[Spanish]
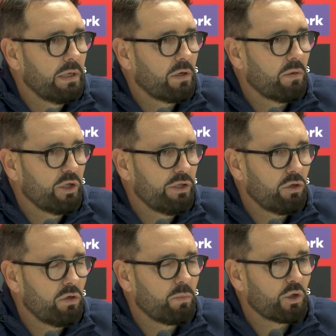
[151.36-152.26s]
como he
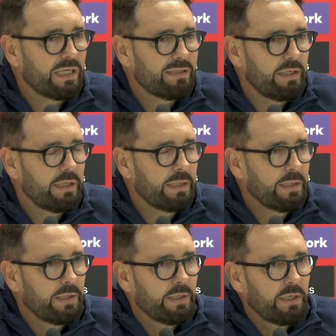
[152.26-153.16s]
dicho, lo importante
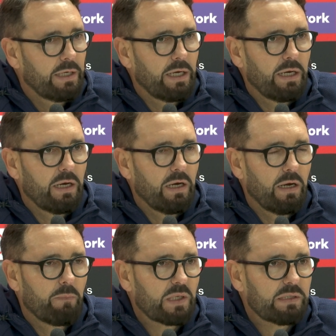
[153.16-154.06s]

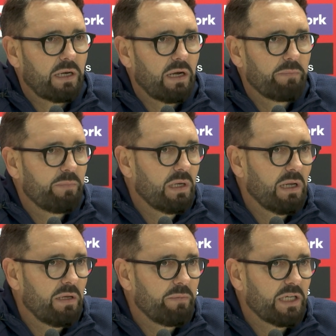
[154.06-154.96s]
era pasar
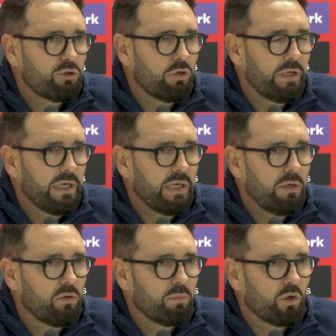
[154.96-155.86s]
la eliminatoria,
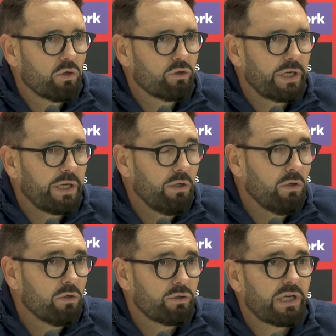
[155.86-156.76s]
lo hemos
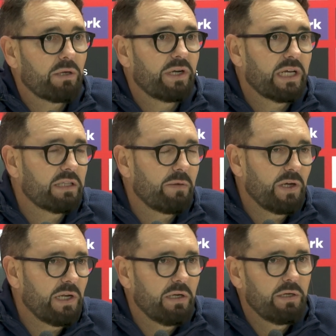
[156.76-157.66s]
conseguido. Sí que es verdad que
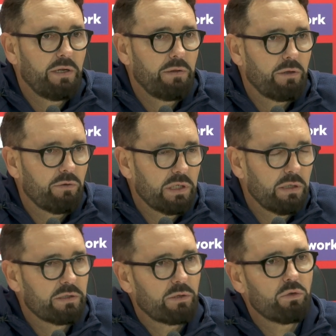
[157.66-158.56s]
también en el inicio
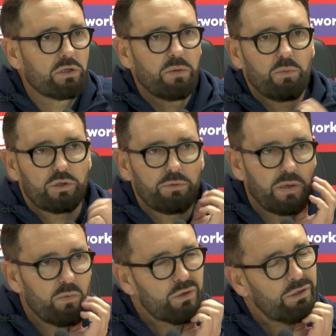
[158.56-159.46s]
del segundo tiempo, si
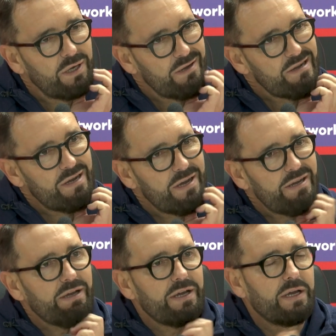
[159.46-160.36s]
hubiéramos
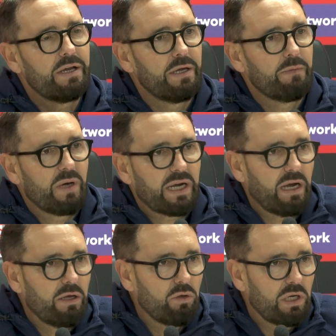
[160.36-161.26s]
eh,
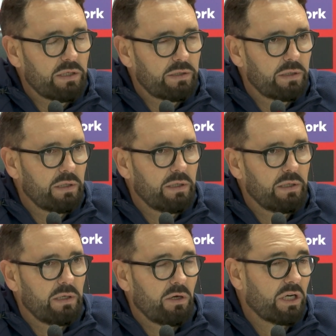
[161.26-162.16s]
marcado
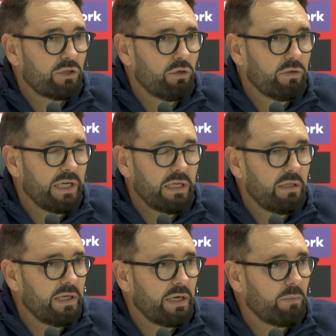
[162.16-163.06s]
eh, la ocasión de
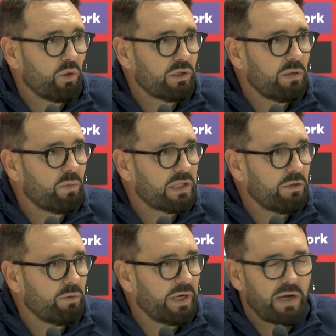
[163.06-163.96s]
Elder, pues el
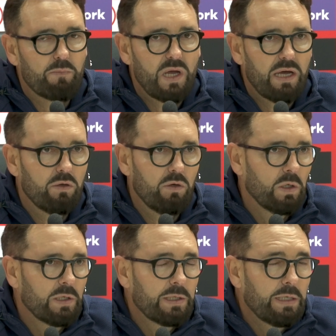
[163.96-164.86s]
partido hubiera cambiado.
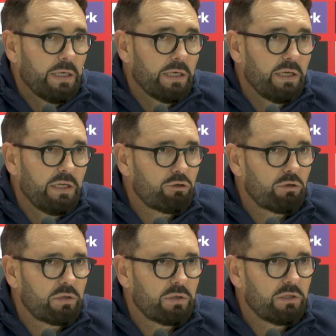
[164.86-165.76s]
Y esto
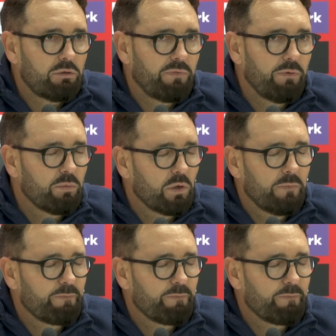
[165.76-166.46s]
es, esto fútbol.